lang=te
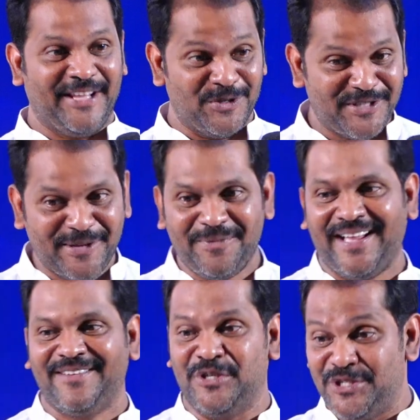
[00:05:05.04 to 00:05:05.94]
తినొచ్చడమ్మా
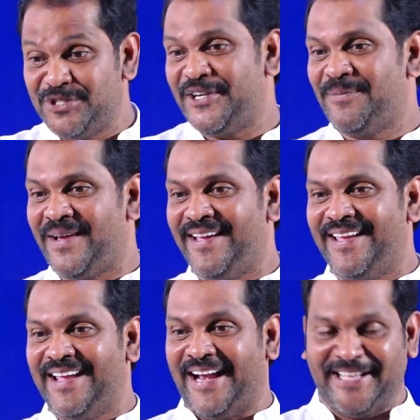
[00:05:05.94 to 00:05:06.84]
విజయొచ్చడమ్మా
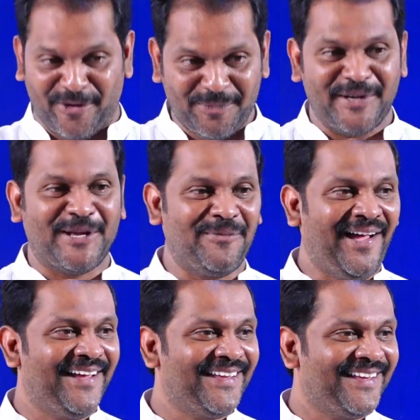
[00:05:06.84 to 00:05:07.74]
అక్కడికి ఏమైనా పెట్టామా
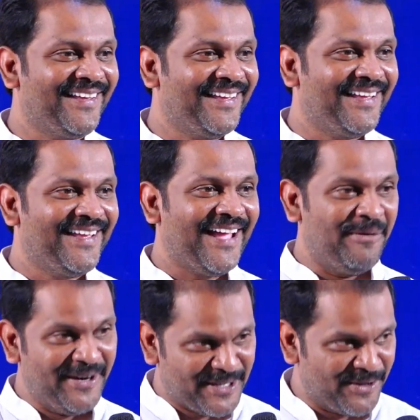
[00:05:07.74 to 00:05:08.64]

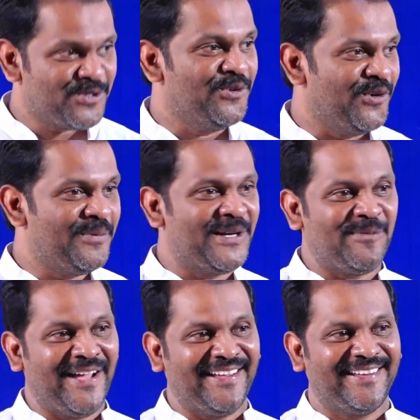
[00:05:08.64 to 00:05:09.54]
అమ్మాడికి ఏం సున్నుండి
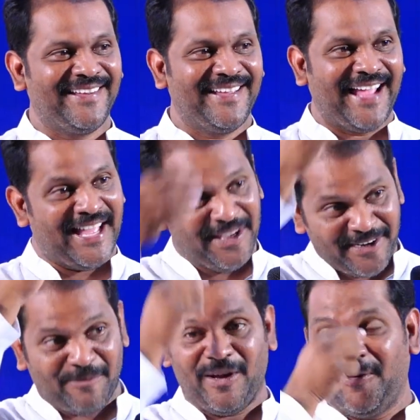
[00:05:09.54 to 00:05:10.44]
పెట్టామా అయ్యా
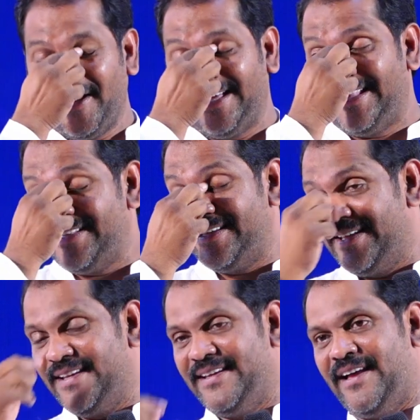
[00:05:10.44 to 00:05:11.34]
డబ్బాలో ఉన్నాయి కదా
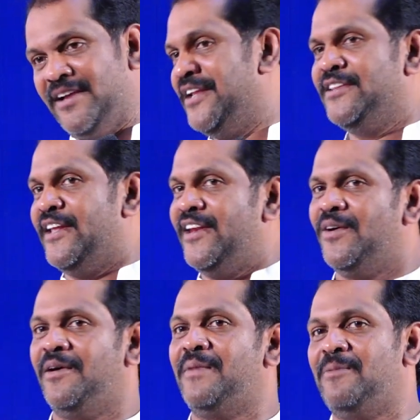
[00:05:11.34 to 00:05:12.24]
అని నేను
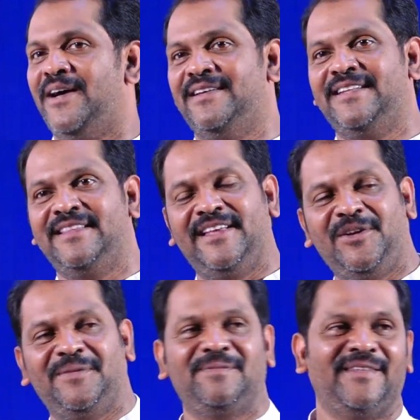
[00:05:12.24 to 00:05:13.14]
తిన్నాం మామ నేను
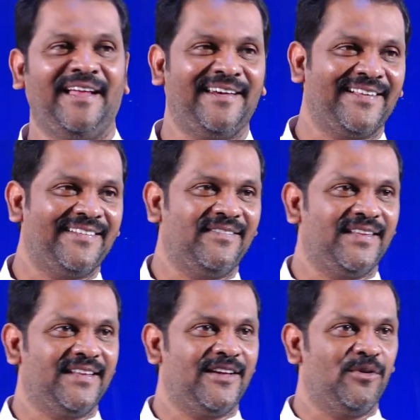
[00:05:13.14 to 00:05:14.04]
తిన్నాం అంటాడు
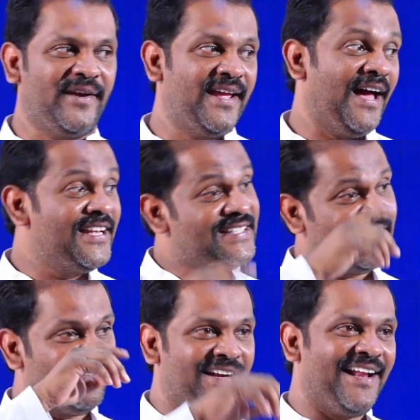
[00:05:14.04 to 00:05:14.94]
ఒరే అరిస్తే
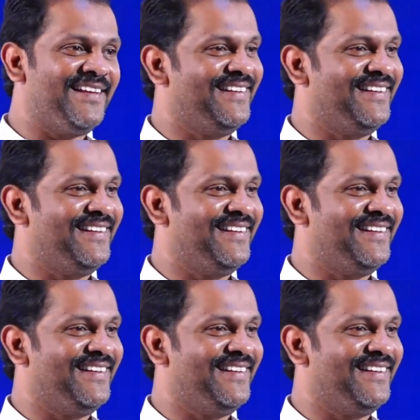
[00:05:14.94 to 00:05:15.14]
ఏదో